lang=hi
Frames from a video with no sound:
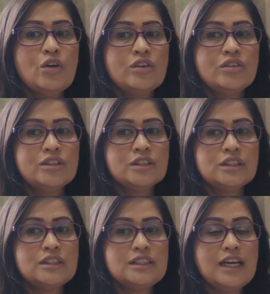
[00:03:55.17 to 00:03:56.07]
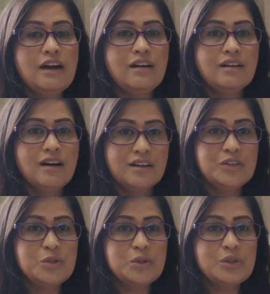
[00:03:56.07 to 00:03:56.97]
और जी हाँ
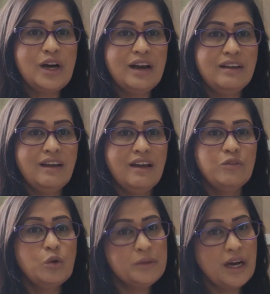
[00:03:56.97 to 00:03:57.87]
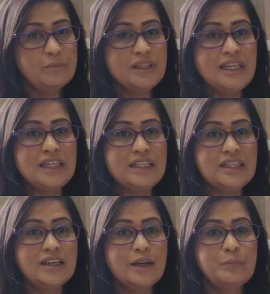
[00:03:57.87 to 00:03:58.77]
खाने जो जो खाए हैं वो भी आपने देख
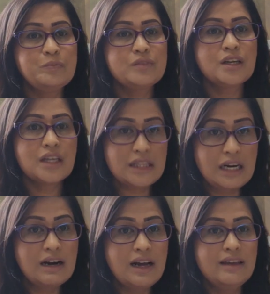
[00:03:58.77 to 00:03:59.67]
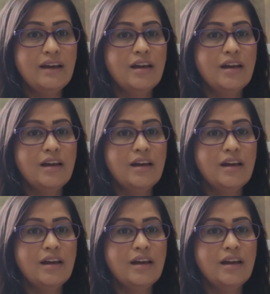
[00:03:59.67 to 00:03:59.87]
लिए हैं कि कितना खाया